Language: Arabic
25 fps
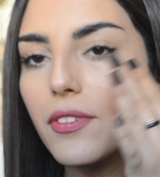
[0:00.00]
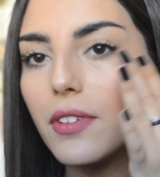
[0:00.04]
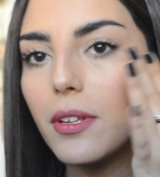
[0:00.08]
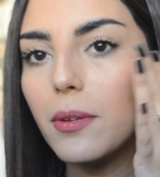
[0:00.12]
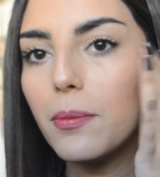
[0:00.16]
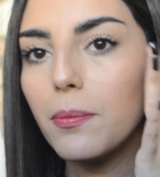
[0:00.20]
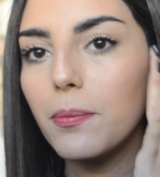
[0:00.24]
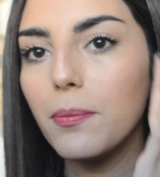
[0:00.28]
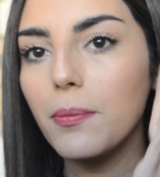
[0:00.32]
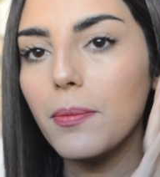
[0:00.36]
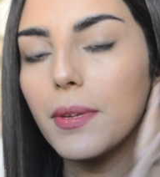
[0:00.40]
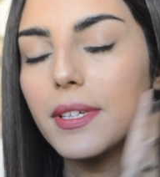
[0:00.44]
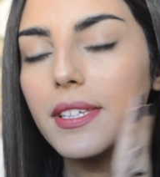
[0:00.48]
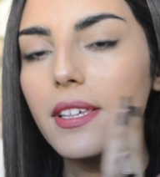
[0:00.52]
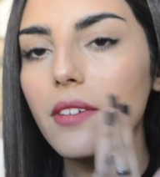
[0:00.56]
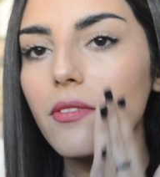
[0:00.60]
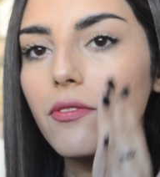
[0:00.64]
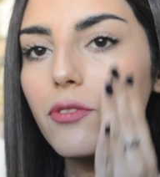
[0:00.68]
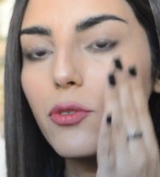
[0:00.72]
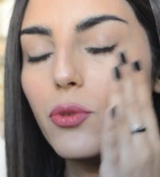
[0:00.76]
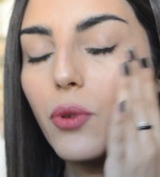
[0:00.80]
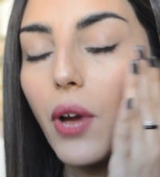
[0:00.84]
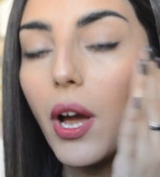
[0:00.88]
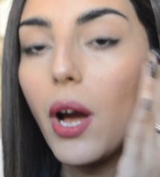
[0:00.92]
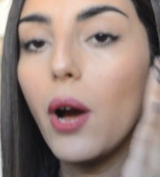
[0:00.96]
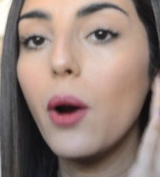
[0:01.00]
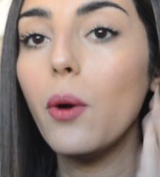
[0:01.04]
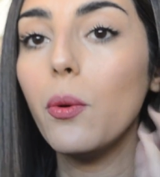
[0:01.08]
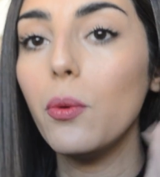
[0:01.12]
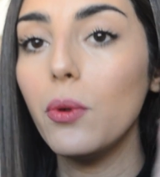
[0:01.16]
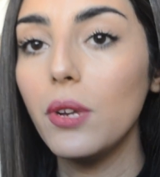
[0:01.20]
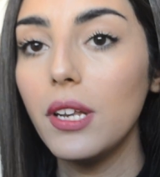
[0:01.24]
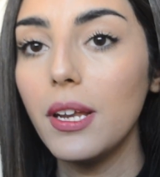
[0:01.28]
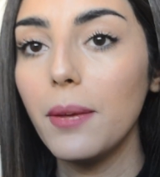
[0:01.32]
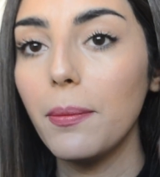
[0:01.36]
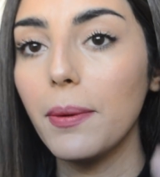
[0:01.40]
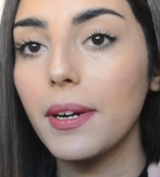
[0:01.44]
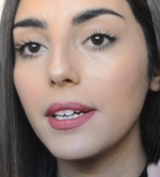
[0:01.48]
المسام مفتوحه
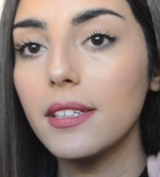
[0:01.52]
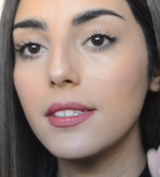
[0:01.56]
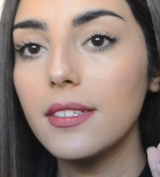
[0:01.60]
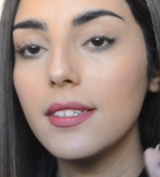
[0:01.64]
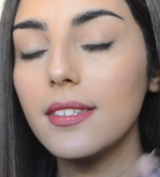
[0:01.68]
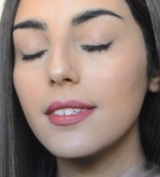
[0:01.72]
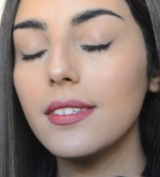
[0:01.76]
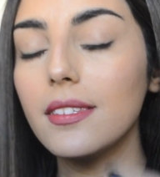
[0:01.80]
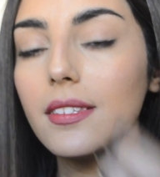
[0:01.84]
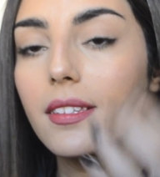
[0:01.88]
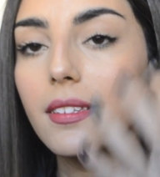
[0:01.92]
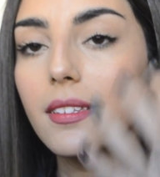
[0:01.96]
واللي بغيتي